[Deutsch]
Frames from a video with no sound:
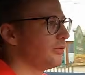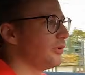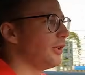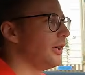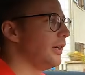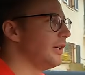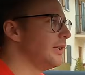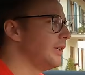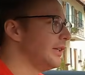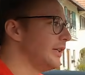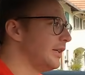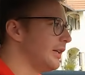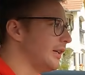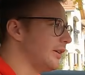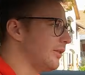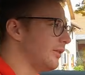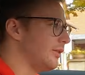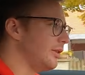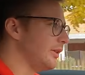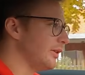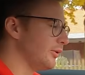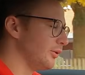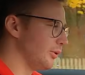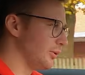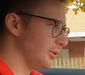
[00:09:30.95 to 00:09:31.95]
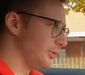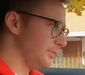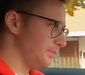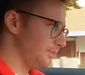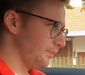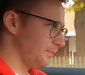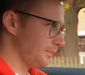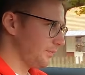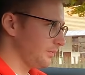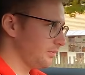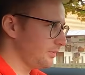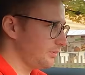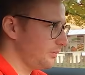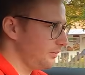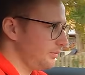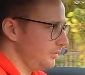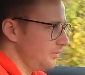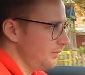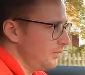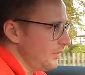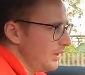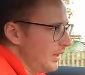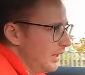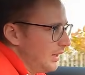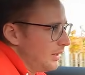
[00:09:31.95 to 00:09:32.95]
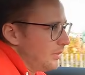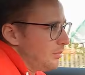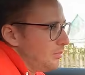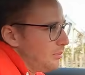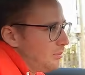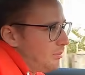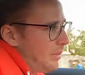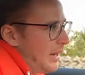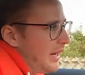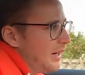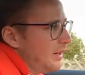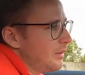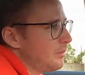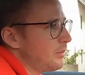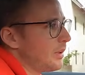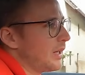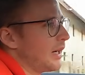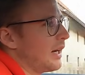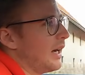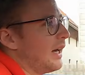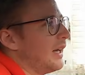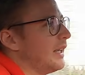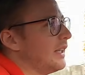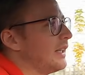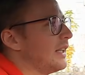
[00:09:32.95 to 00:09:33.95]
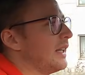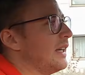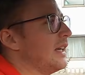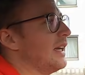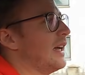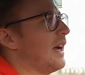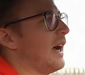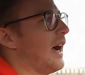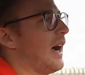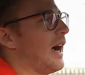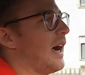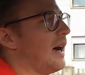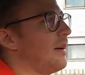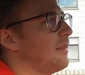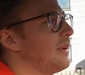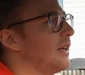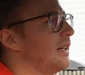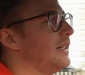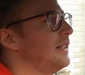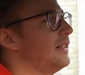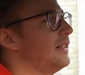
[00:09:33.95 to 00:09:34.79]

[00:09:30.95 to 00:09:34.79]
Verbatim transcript: Vor allen Dingen jetzt hier so im Beckenbereich, aber